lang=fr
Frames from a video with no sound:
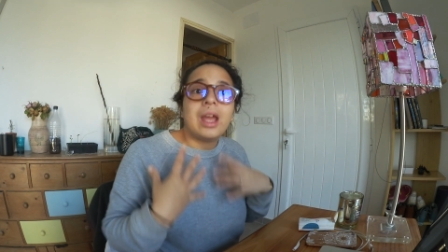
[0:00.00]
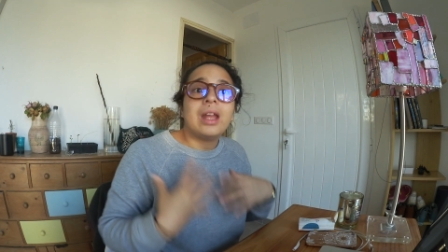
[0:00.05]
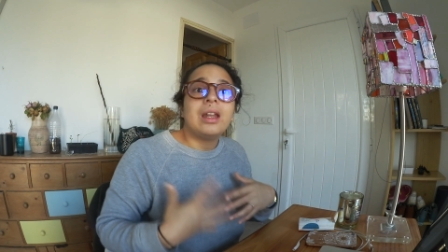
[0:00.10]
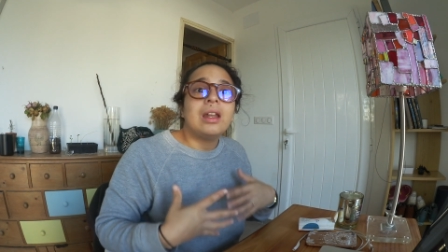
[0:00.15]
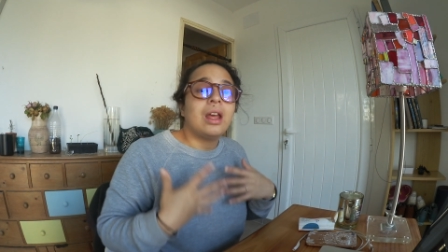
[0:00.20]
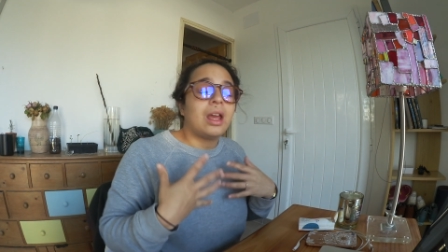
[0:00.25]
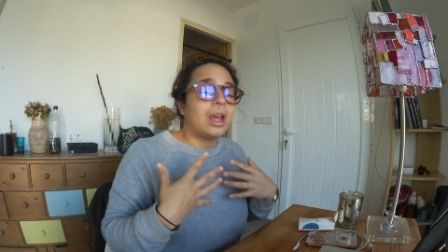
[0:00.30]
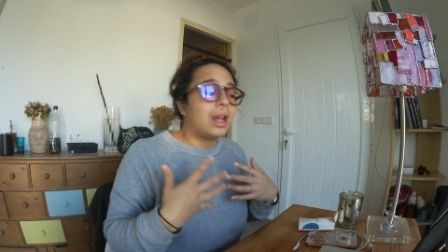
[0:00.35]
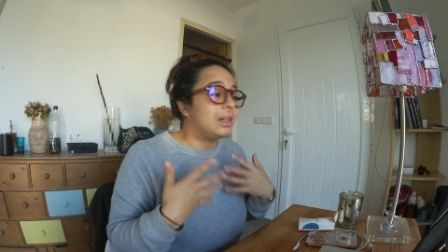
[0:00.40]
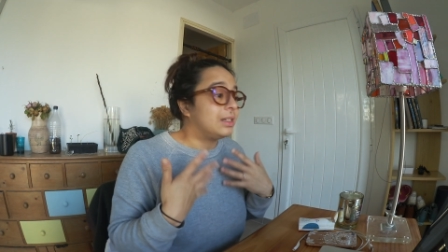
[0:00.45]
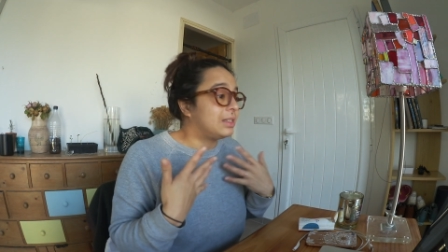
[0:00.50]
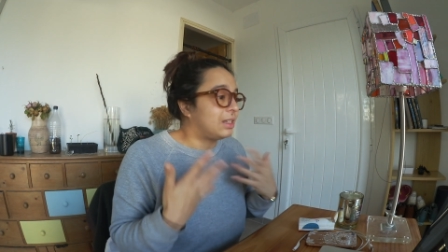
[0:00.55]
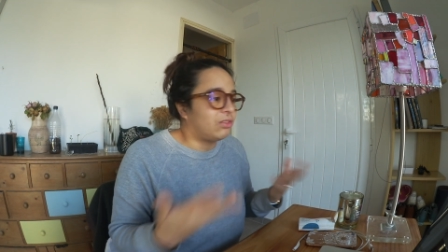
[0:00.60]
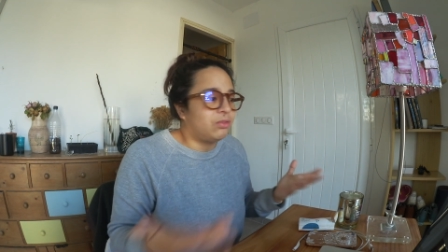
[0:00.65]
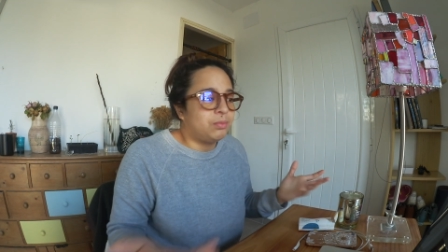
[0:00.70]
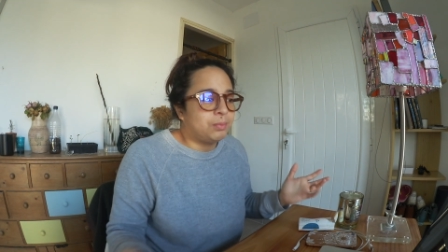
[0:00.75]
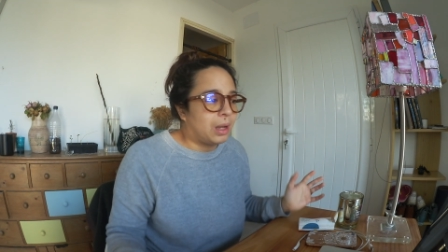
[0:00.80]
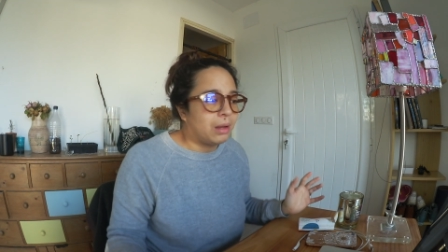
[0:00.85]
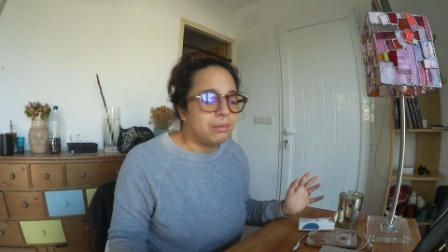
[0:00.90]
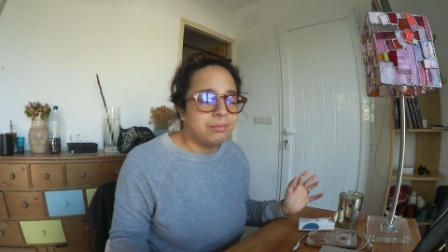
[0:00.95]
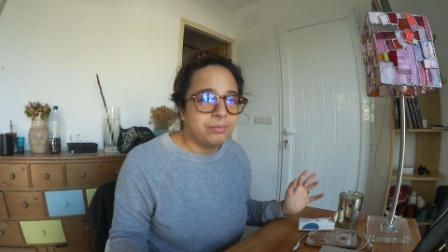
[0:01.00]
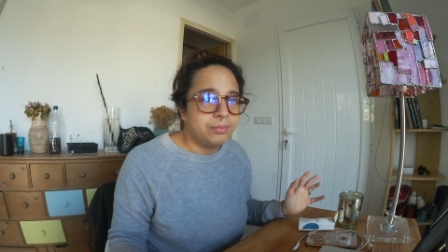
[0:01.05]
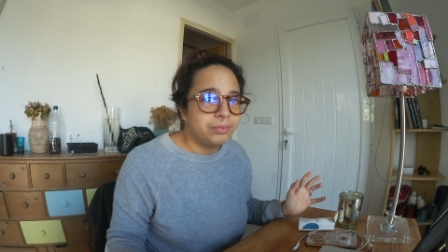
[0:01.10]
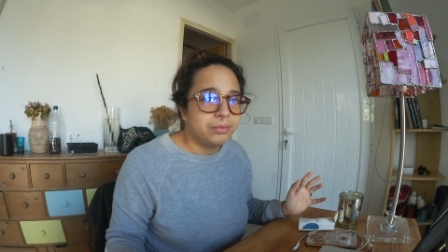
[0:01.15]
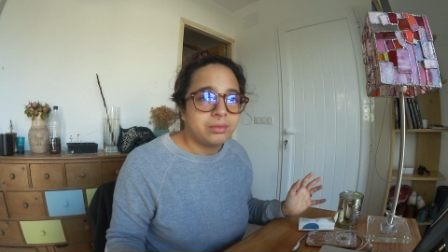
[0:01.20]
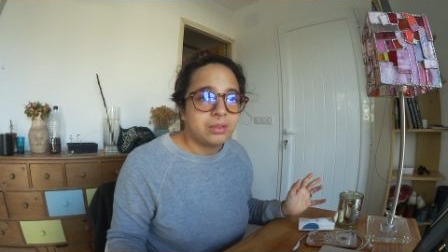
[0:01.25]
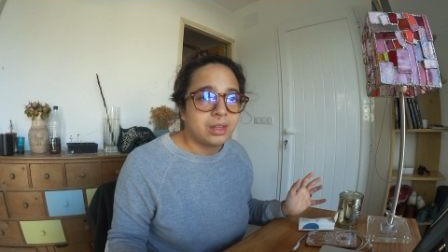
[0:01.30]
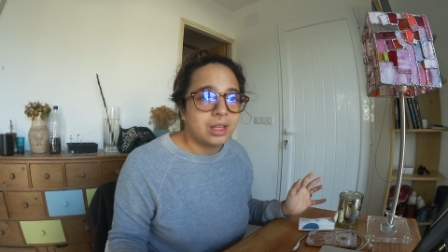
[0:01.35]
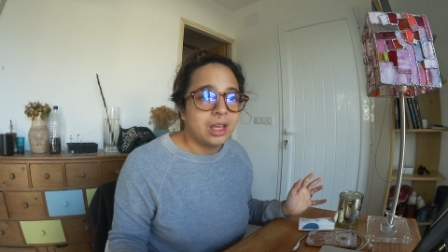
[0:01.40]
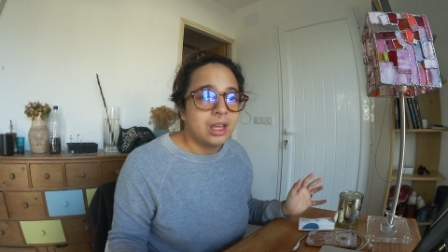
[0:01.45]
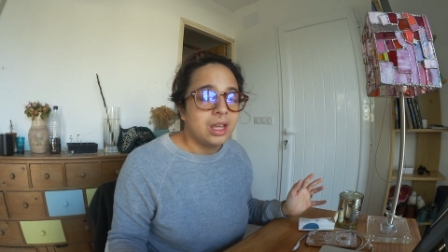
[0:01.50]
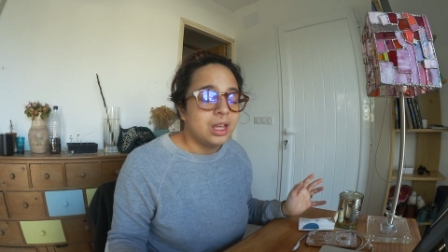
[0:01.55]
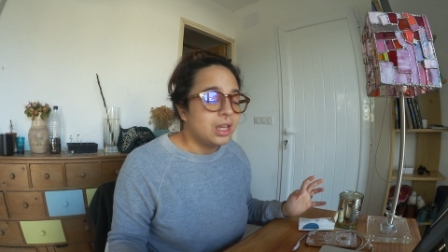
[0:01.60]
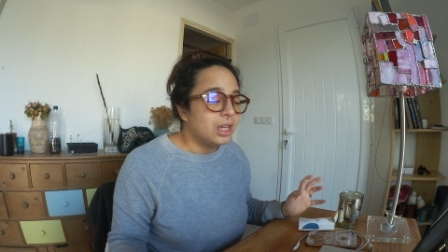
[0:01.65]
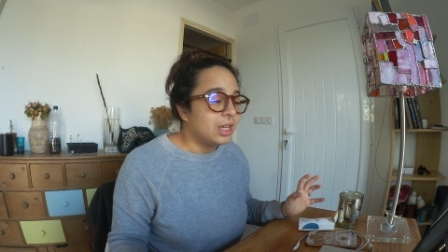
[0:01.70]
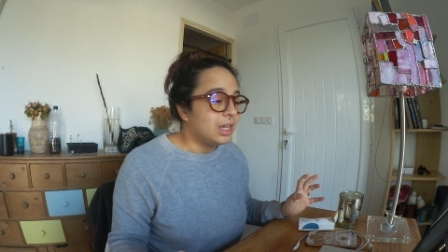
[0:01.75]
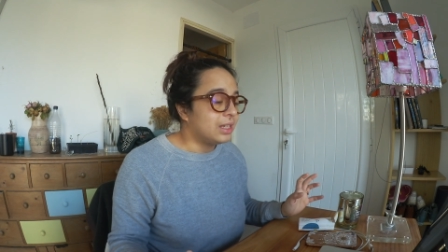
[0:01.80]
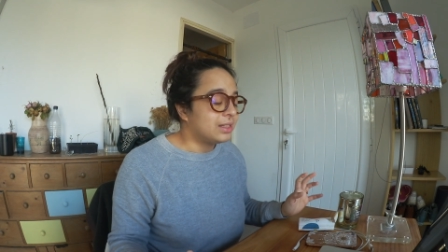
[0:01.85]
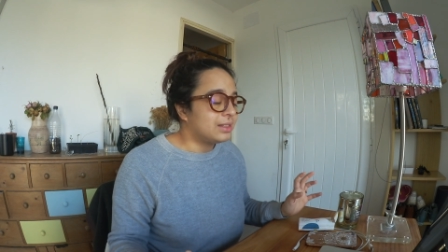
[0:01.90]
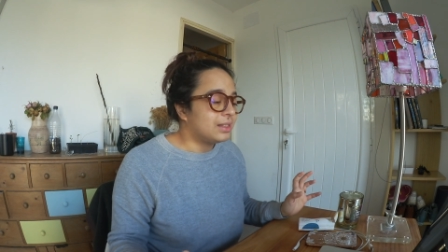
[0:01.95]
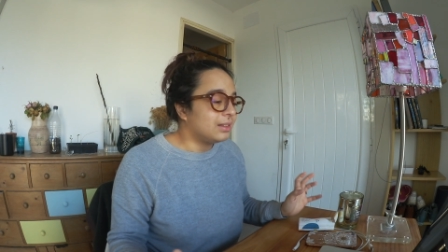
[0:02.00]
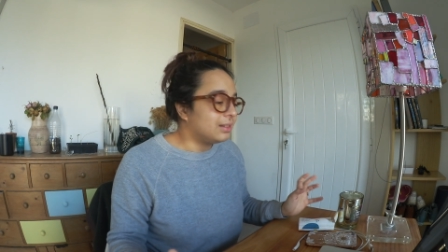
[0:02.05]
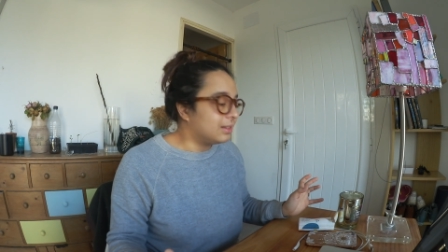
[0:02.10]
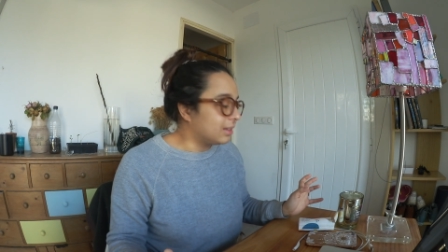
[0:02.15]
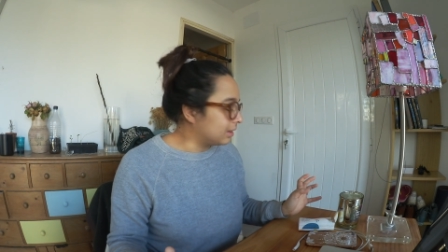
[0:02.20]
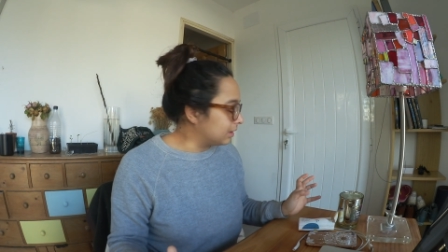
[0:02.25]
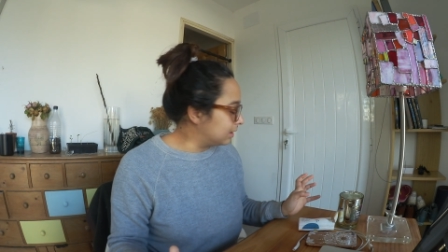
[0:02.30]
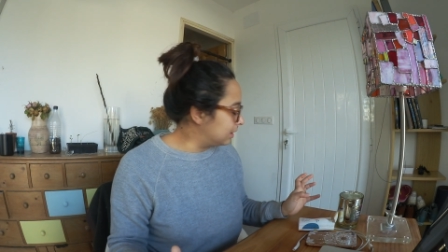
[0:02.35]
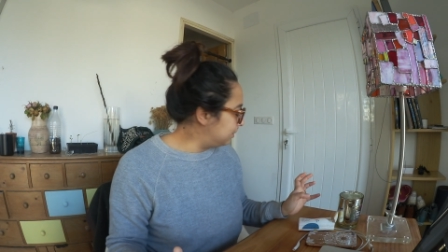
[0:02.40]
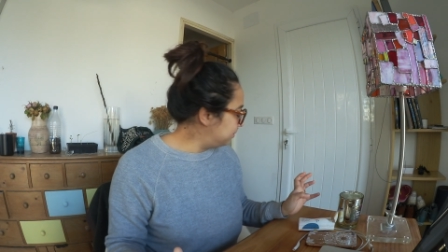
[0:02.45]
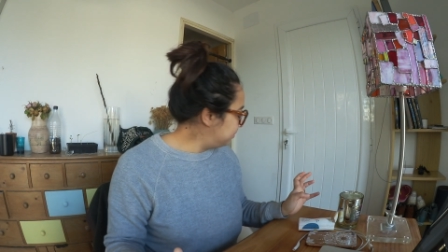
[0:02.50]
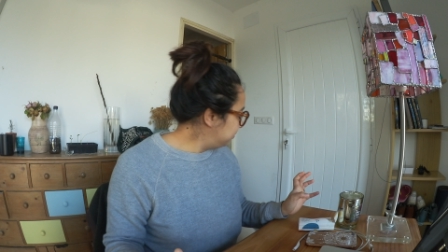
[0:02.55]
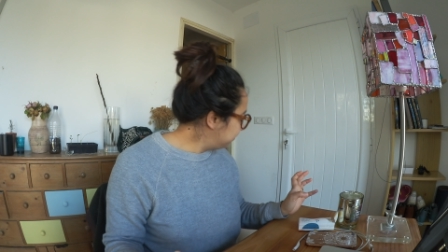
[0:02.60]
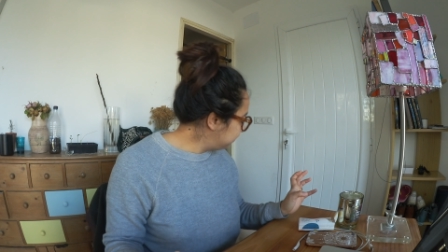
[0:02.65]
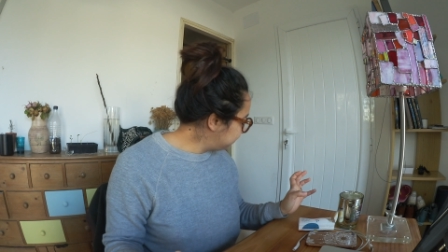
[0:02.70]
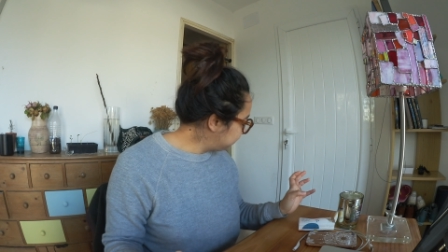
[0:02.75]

elles elles savent pas et c'est dingue